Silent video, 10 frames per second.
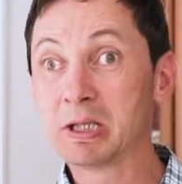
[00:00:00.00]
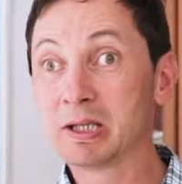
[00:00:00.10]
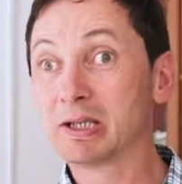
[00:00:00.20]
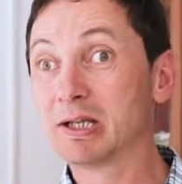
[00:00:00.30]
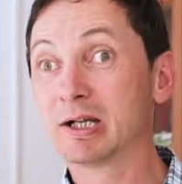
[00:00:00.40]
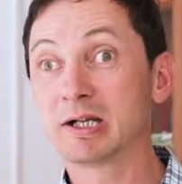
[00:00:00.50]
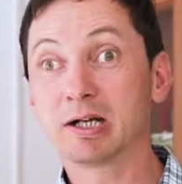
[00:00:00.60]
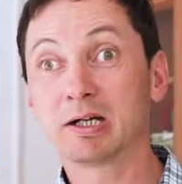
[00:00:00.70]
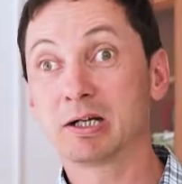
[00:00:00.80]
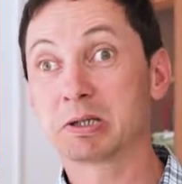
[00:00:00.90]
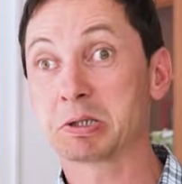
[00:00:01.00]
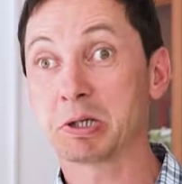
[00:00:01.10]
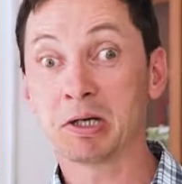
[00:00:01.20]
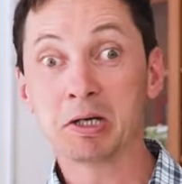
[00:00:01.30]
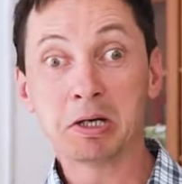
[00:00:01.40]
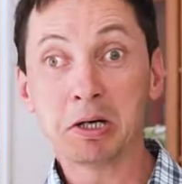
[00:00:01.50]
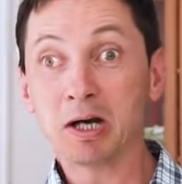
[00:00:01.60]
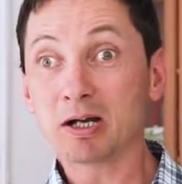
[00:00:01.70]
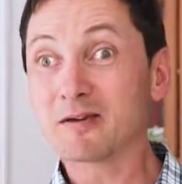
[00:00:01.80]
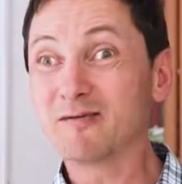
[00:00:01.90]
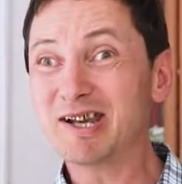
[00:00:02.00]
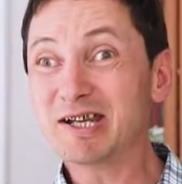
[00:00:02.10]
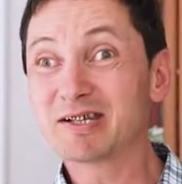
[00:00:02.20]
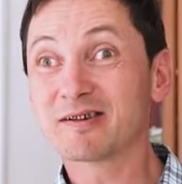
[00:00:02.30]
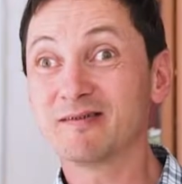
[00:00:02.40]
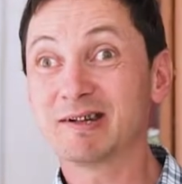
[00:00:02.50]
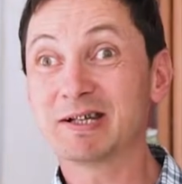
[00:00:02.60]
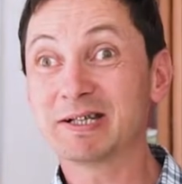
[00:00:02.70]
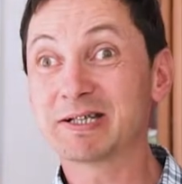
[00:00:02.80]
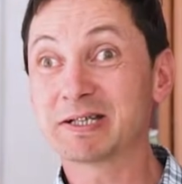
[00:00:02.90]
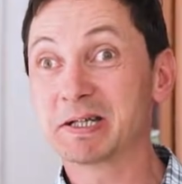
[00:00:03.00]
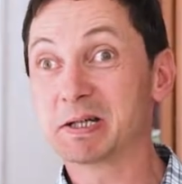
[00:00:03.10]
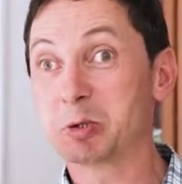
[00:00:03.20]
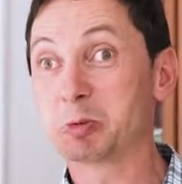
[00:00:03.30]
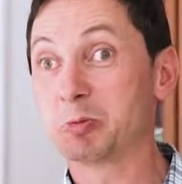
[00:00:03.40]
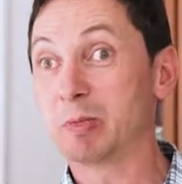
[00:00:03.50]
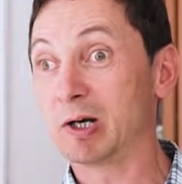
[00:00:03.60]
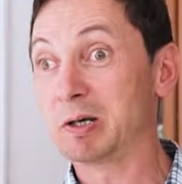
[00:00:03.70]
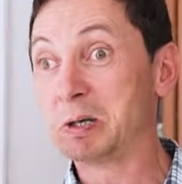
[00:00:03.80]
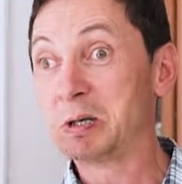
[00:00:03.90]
никаких то ответственности. Я думал,